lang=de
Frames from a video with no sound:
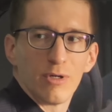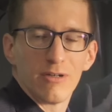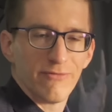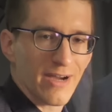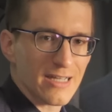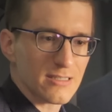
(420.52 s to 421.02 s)

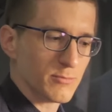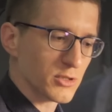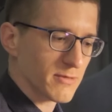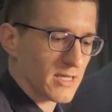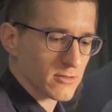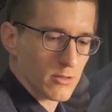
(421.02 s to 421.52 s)
man Weiß mit
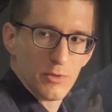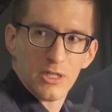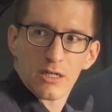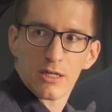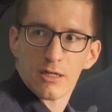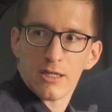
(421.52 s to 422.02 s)
Schwarz
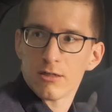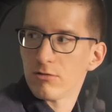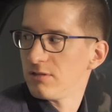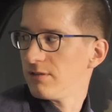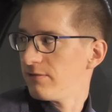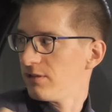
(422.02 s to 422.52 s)
kombinieren kann,
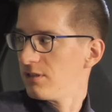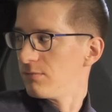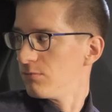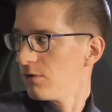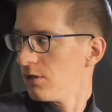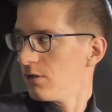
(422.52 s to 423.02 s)
inklusive
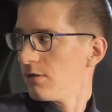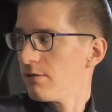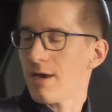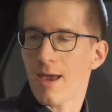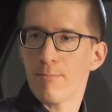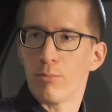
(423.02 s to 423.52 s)
diesem
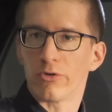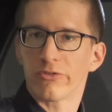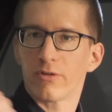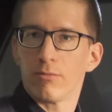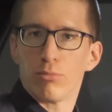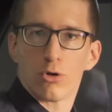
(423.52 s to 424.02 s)

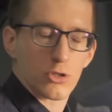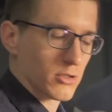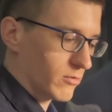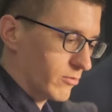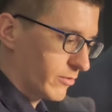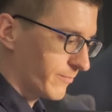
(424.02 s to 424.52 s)
embossed
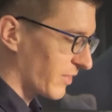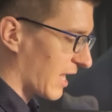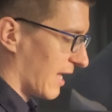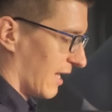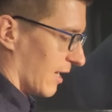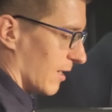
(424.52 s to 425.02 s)
Porsche-Logo.
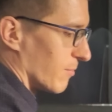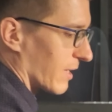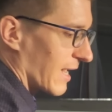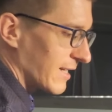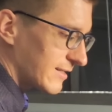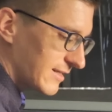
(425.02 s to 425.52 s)

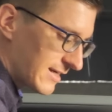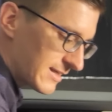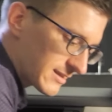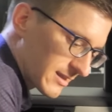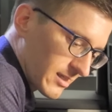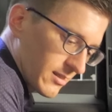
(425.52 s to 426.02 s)
Bekannt
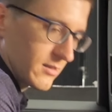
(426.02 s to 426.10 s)
ist